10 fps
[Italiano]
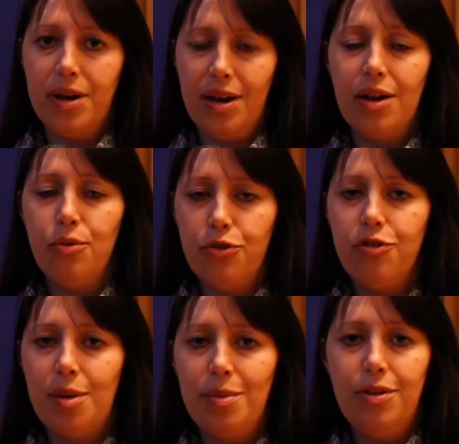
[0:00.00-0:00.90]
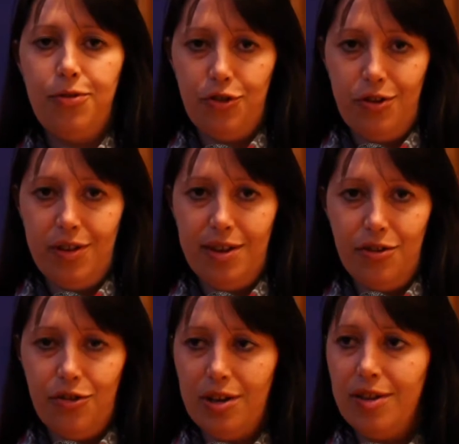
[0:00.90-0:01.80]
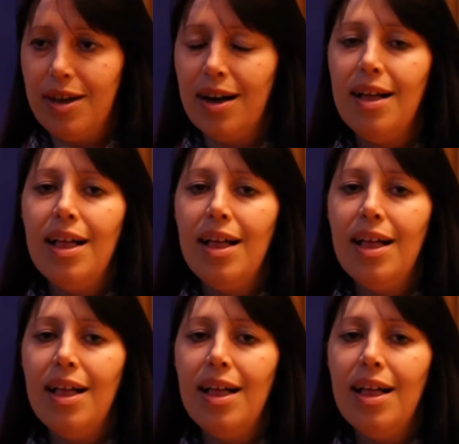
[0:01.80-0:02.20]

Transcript: creare un sistema di efficienza energetica.